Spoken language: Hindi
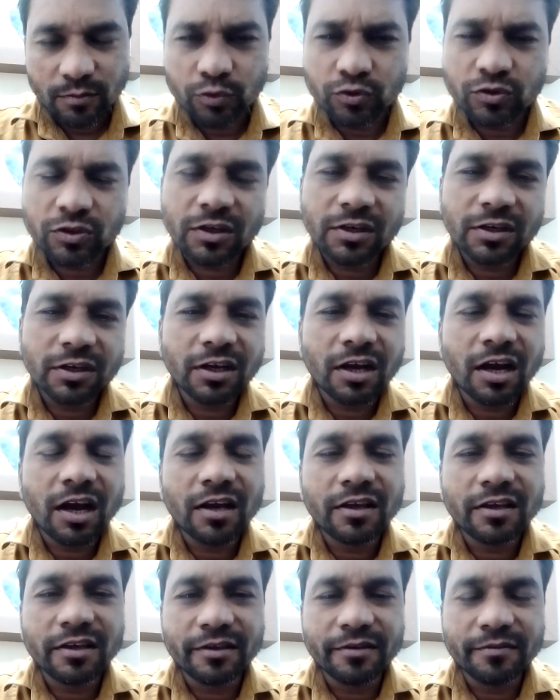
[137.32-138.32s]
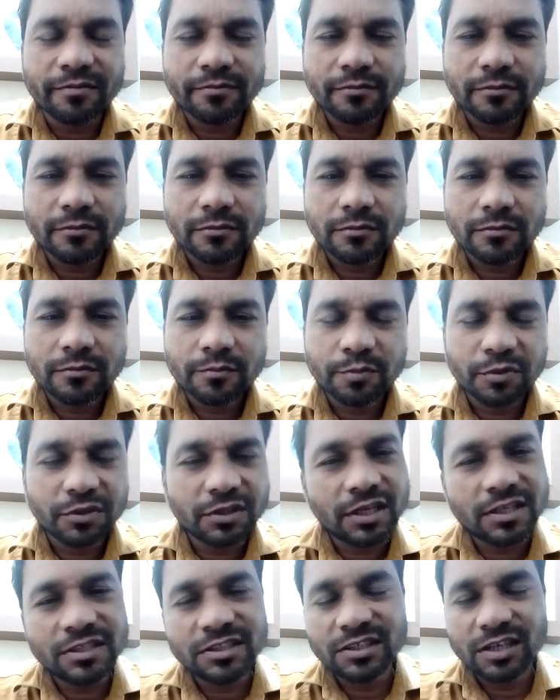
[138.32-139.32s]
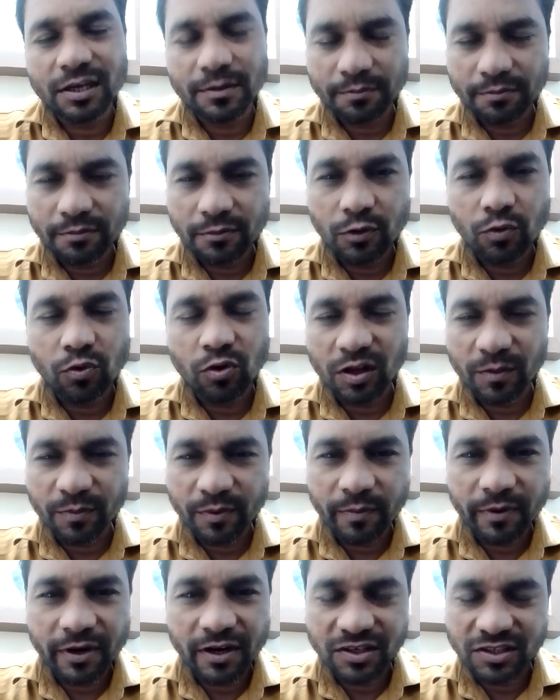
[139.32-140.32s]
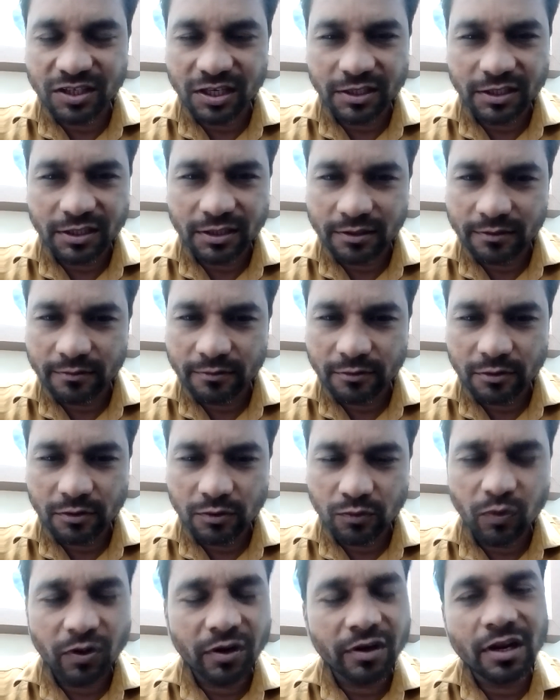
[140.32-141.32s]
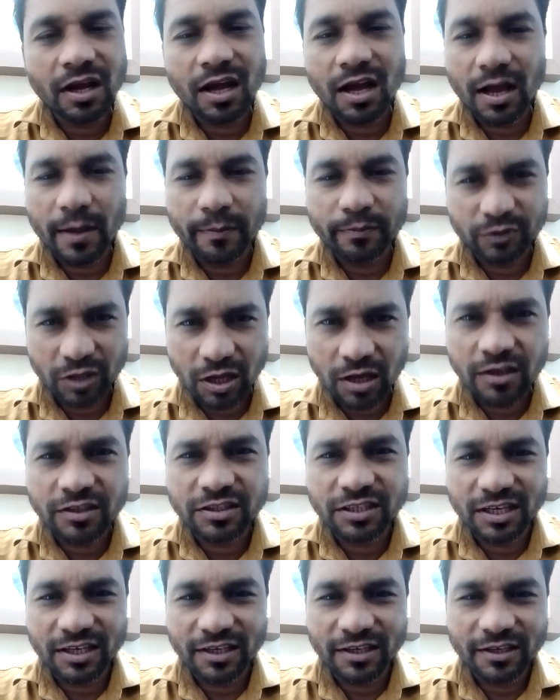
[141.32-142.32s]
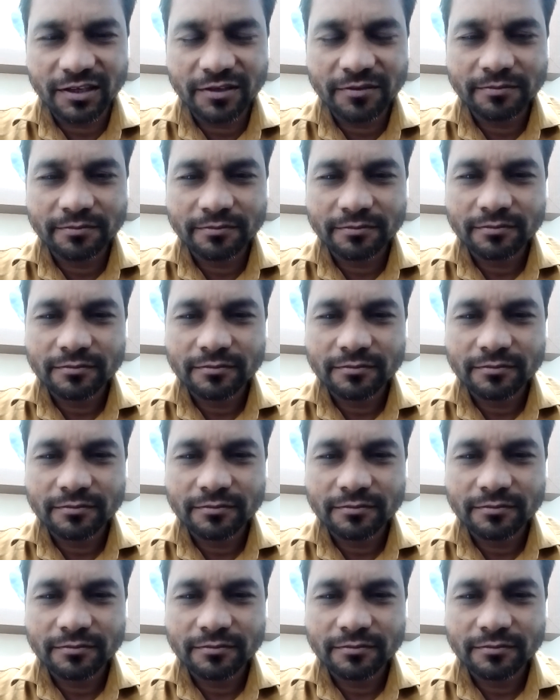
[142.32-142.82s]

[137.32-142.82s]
पुत्र ने कहा कि पिताजी आप घोड़े पर बैठ जाइए वरना आप थक जाएंगे